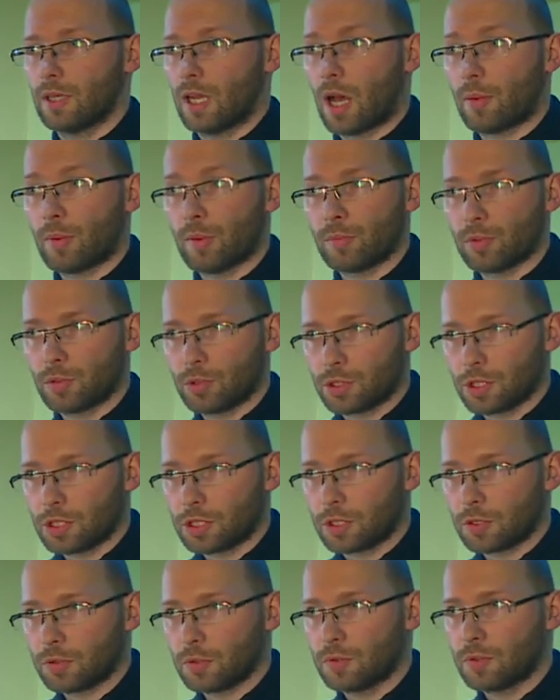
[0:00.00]
abym
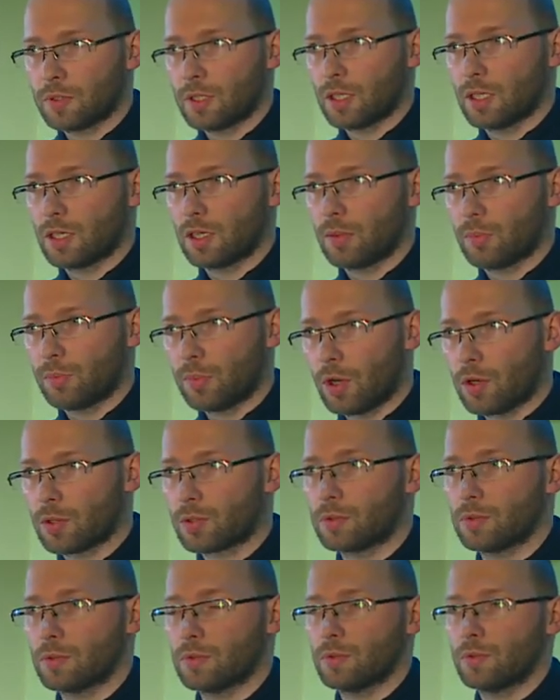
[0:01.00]
użyczył
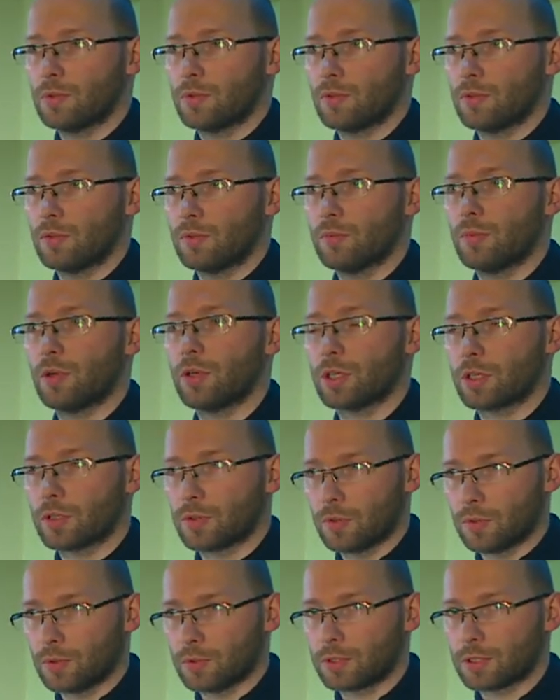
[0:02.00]
Bogu
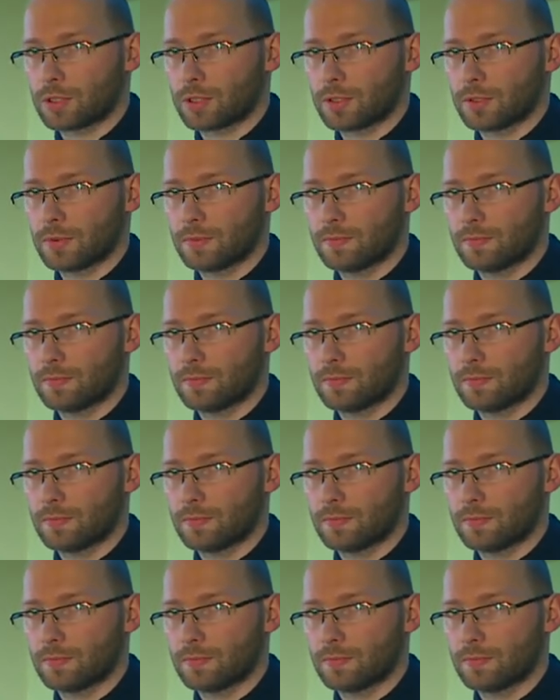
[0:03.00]
moich ust.